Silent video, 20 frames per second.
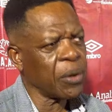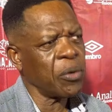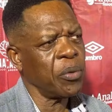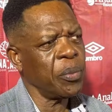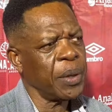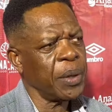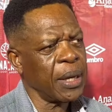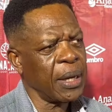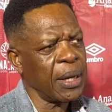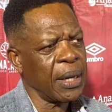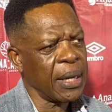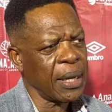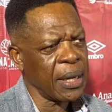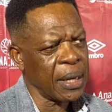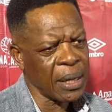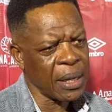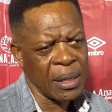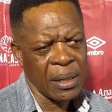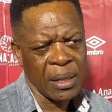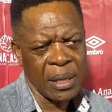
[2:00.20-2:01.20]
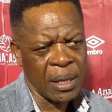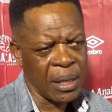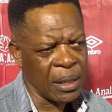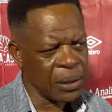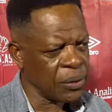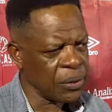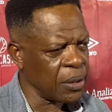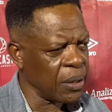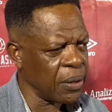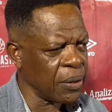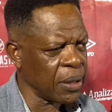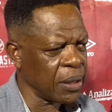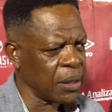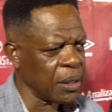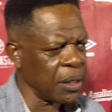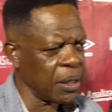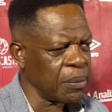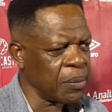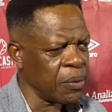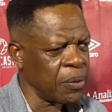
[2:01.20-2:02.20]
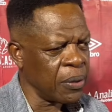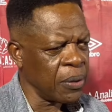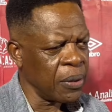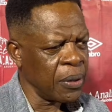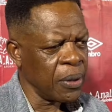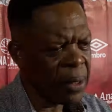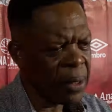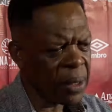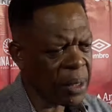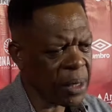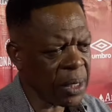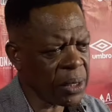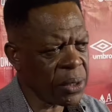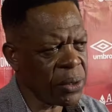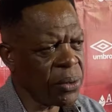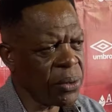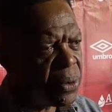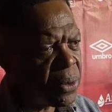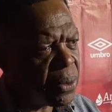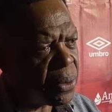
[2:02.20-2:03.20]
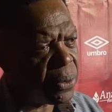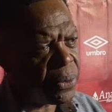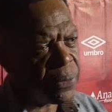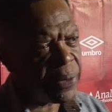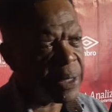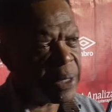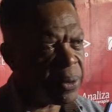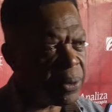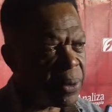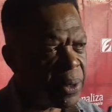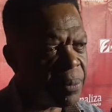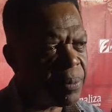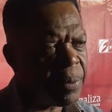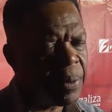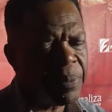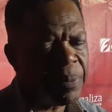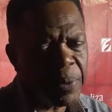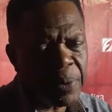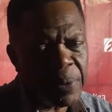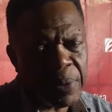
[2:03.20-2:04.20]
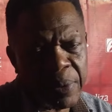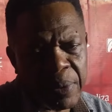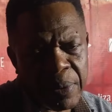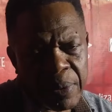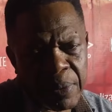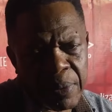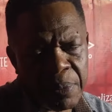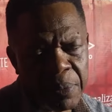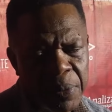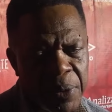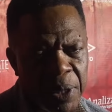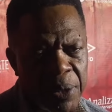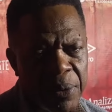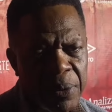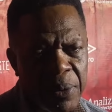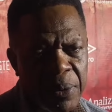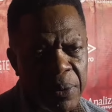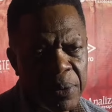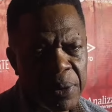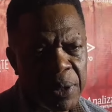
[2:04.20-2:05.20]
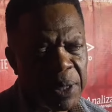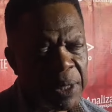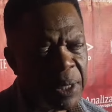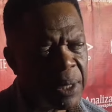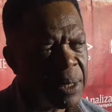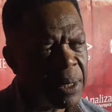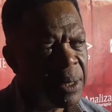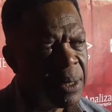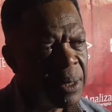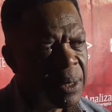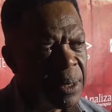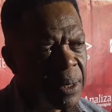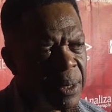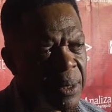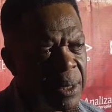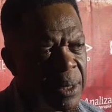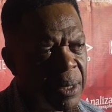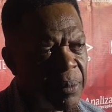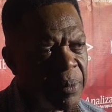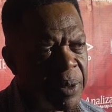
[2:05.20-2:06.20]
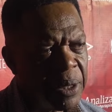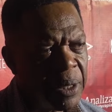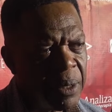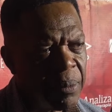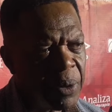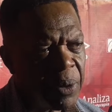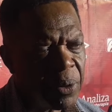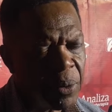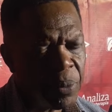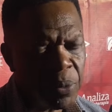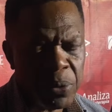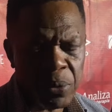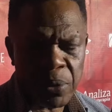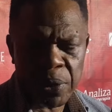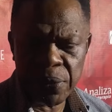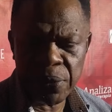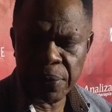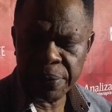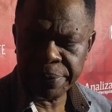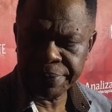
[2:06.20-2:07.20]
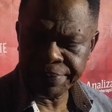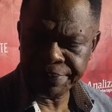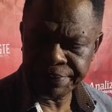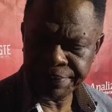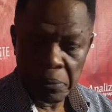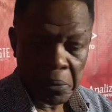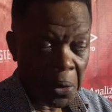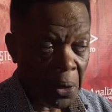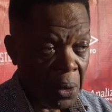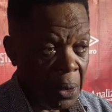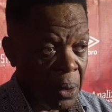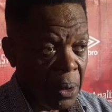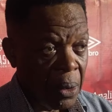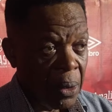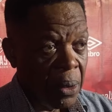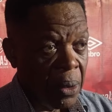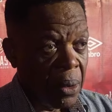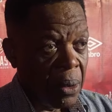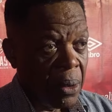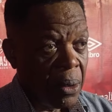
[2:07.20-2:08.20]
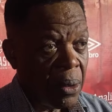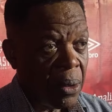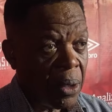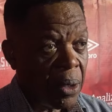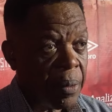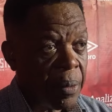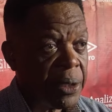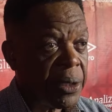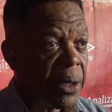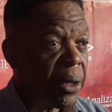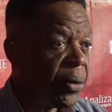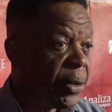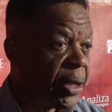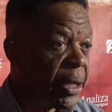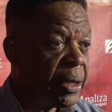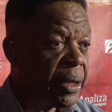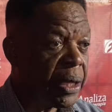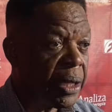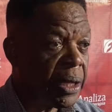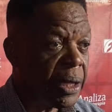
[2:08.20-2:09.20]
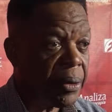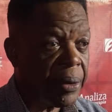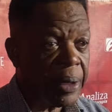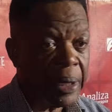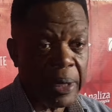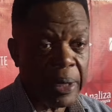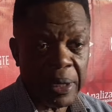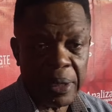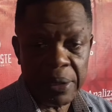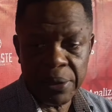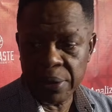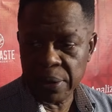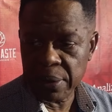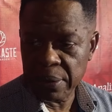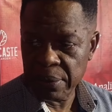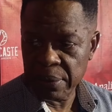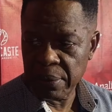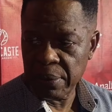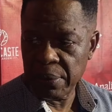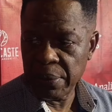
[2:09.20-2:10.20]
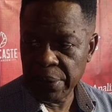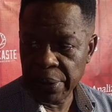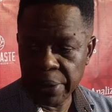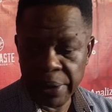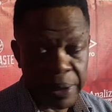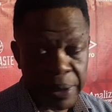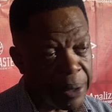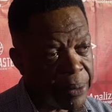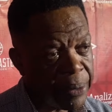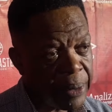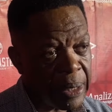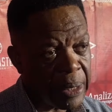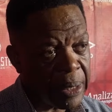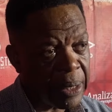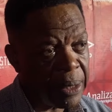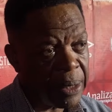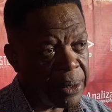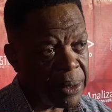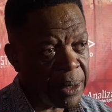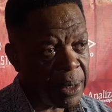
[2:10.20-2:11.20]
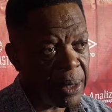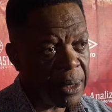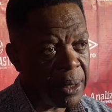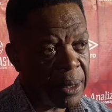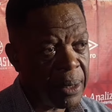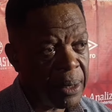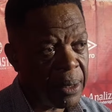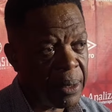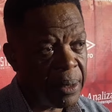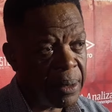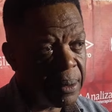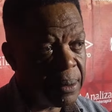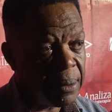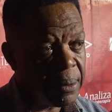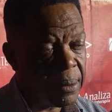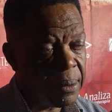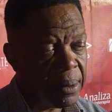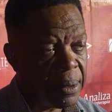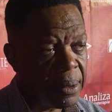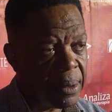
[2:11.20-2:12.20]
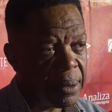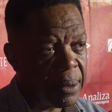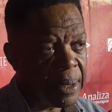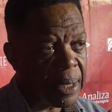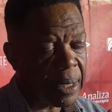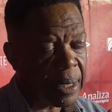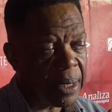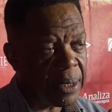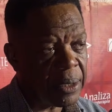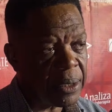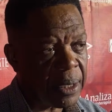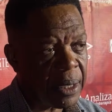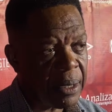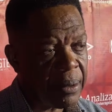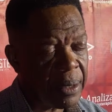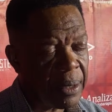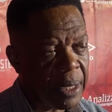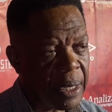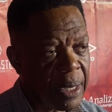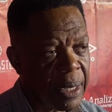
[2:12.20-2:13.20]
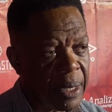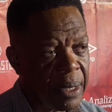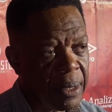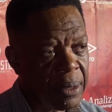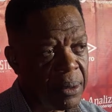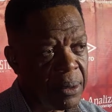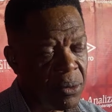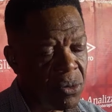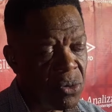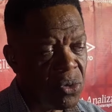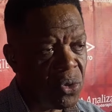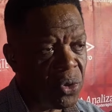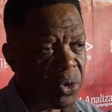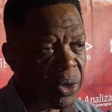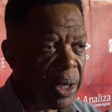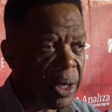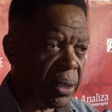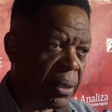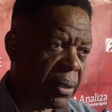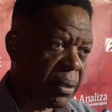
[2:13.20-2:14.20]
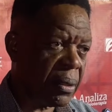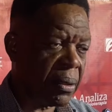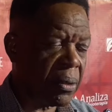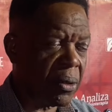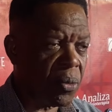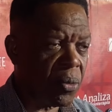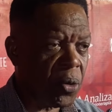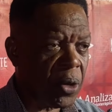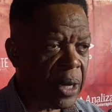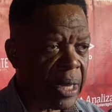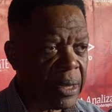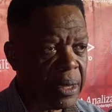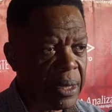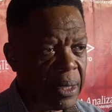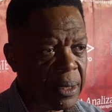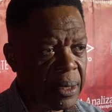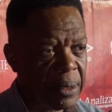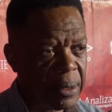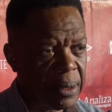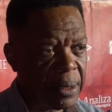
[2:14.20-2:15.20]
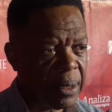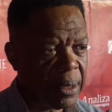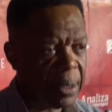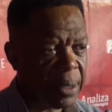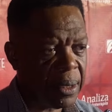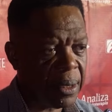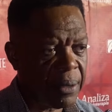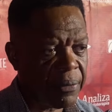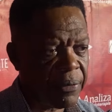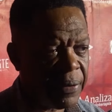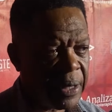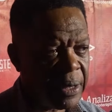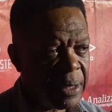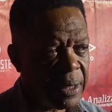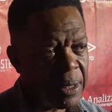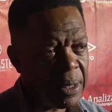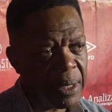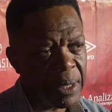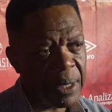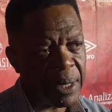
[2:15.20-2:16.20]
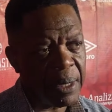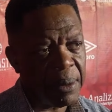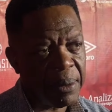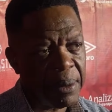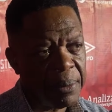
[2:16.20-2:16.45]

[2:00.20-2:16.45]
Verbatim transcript: recuperar la gran cantidad de lesionados que tenemos, que ha sido uno de los factores pues, por no, de no tener de repente mejor puntuación. Lo que pasa es que hoy día entrenaron en la cancha. Hoy entrenaron en la cancha y, la cancha, la verdad, no es como antes, que, que FAS tenía